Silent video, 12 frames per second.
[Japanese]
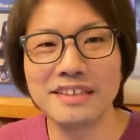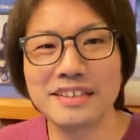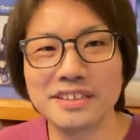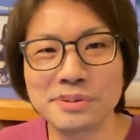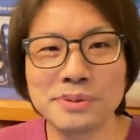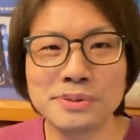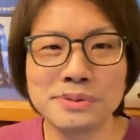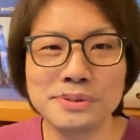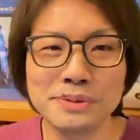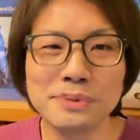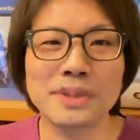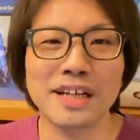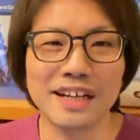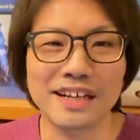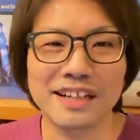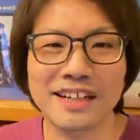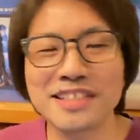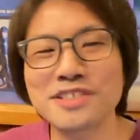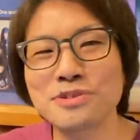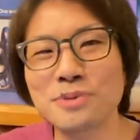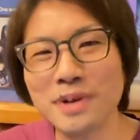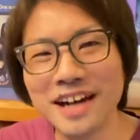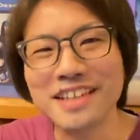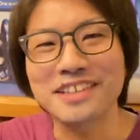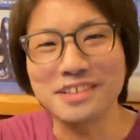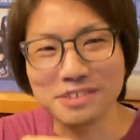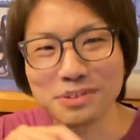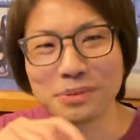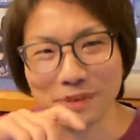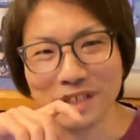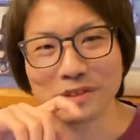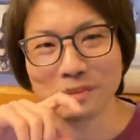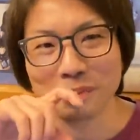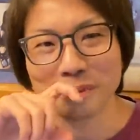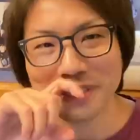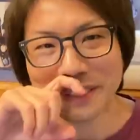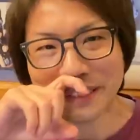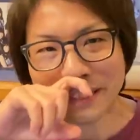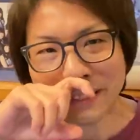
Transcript: そういうような感情が入ってるってことがあると思います。